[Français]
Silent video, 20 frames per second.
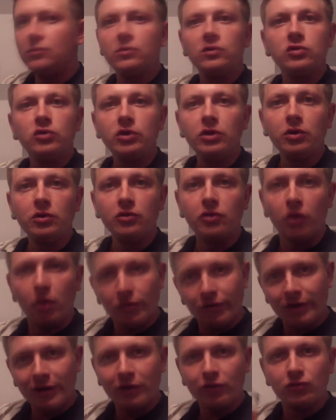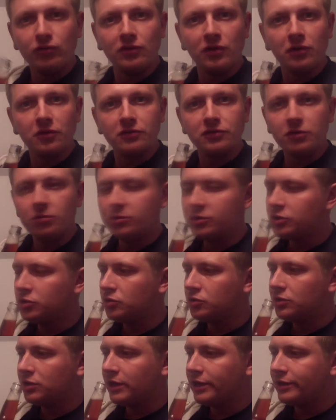une jolie odeur, on va la goûter ensemble et je te
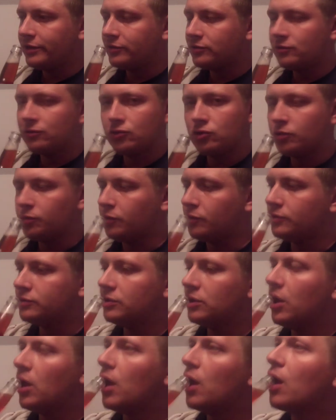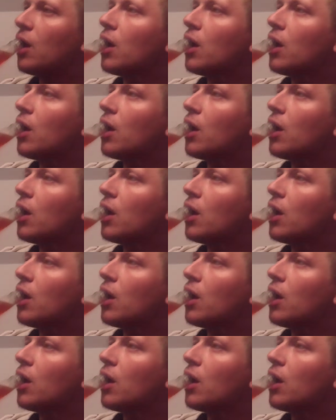dirai ce que j'en pense.